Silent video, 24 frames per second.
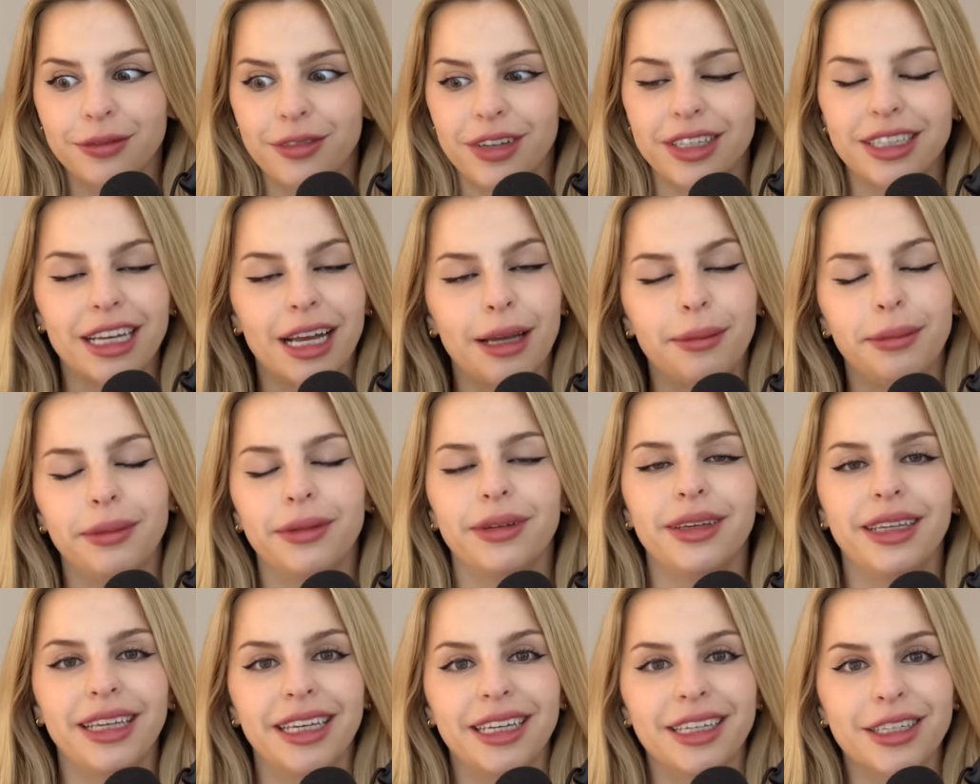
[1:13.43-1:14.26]
weshalb
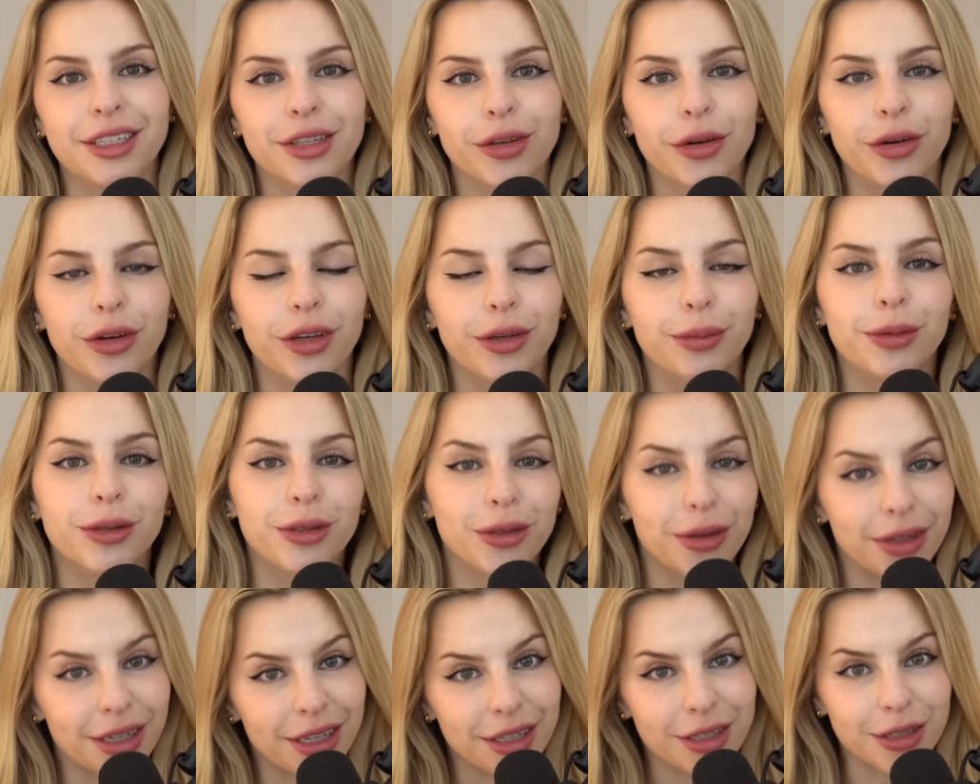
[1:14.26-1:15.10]
ihr es euch
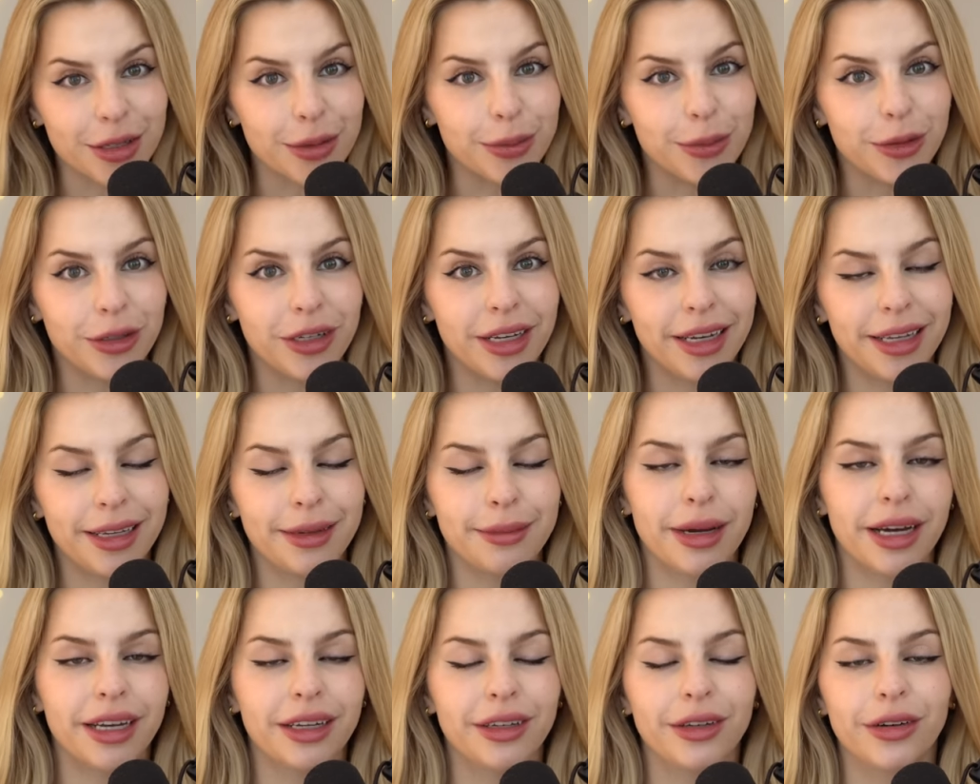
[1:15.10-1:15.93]
besonders gemütlich
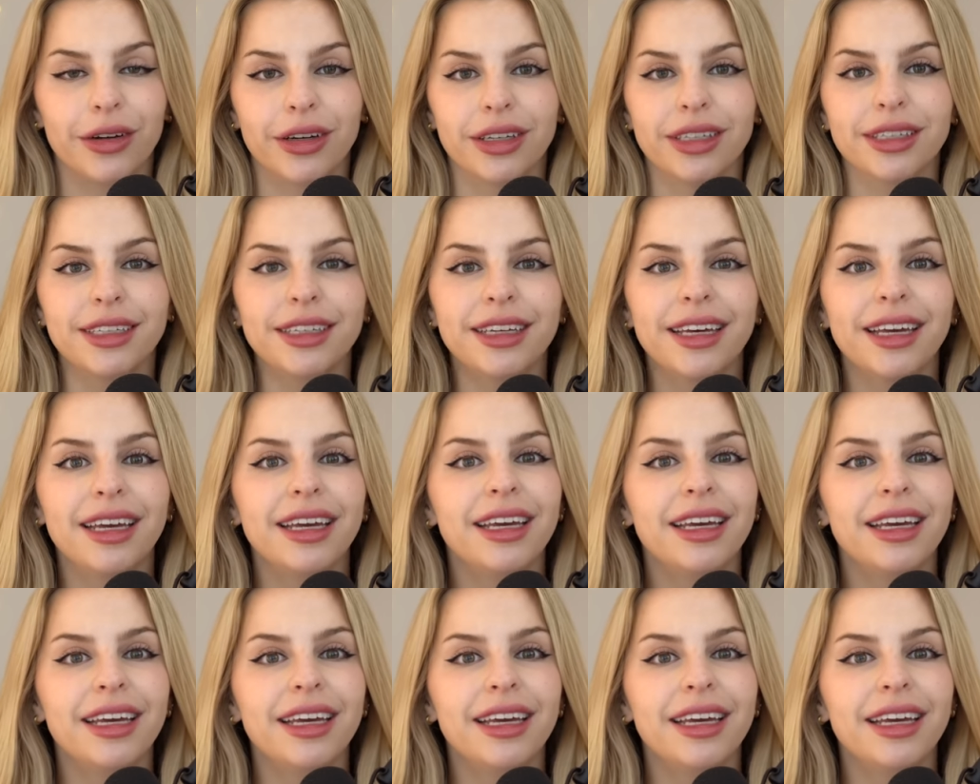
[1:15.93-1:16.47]
machen könnt.